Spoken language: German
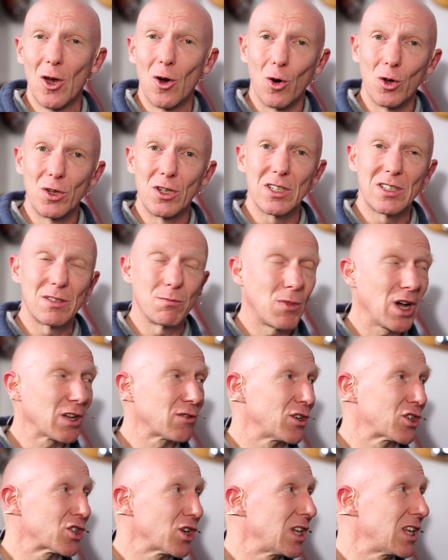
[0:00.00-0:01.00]
Und es
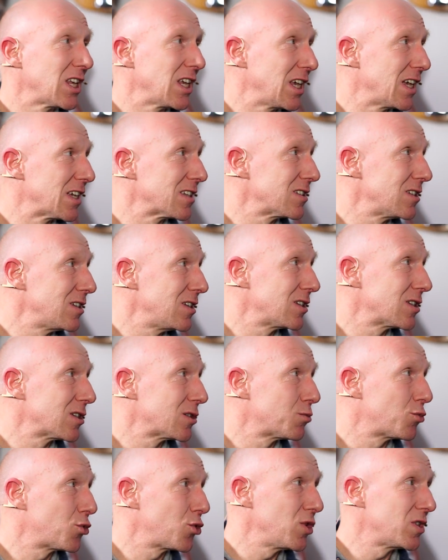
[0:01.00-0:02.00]
macht wahrscheinlich eher Sinn,
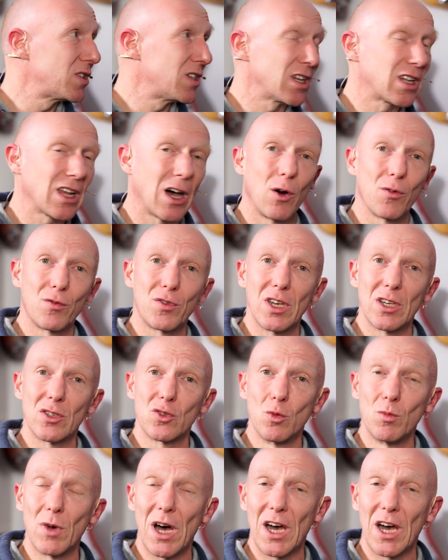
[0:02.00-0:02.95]
dieses Preset auf der Summe